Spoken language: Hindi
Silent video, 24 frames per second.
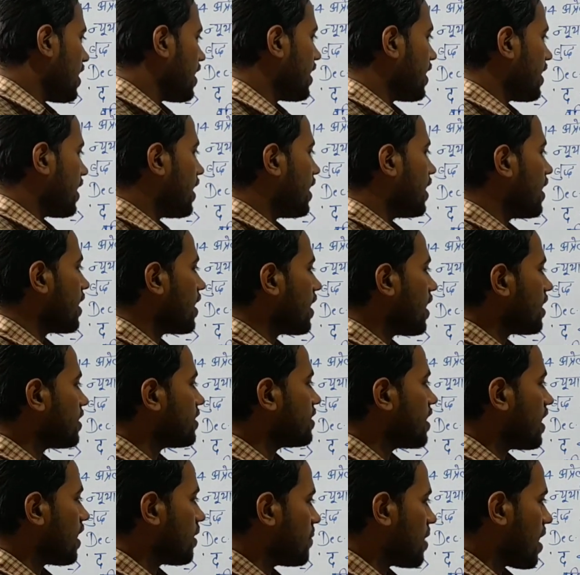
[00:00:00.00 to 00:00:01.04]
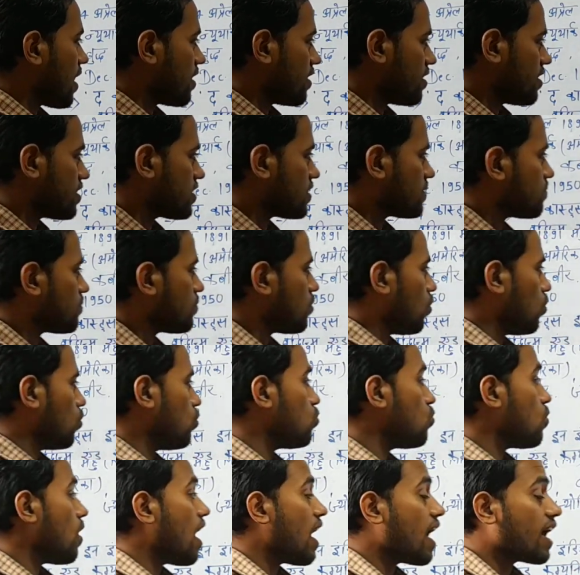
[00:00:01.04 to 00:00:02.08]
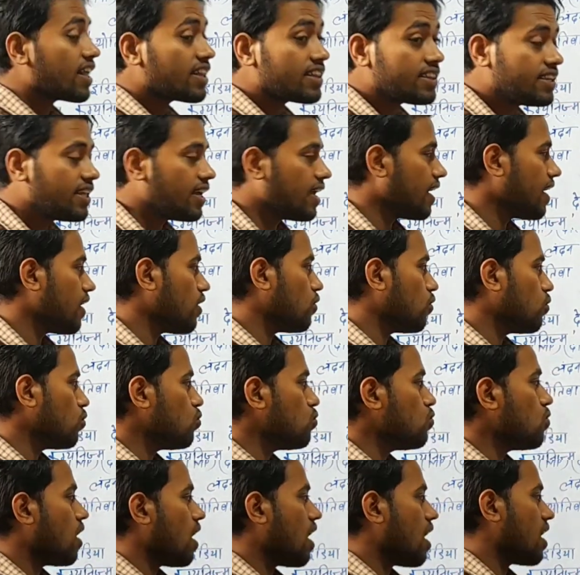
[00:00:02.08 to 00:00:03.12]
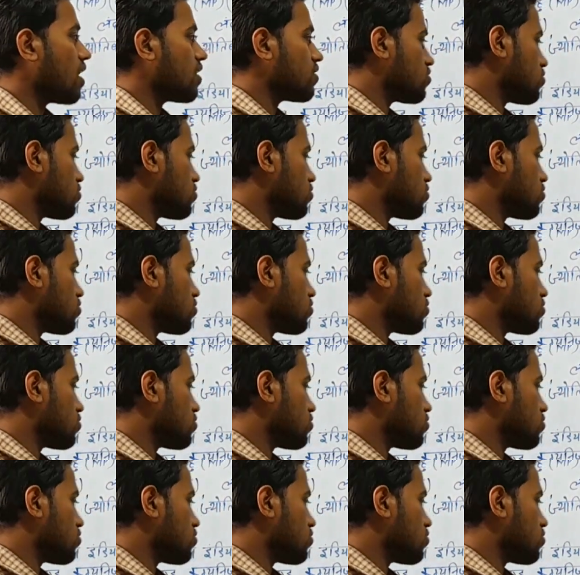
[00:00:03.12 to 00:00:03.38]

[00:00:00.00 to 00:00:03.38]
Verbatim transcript: इन इंडिया देयर मैकेनिज्म हु आर दे हु आर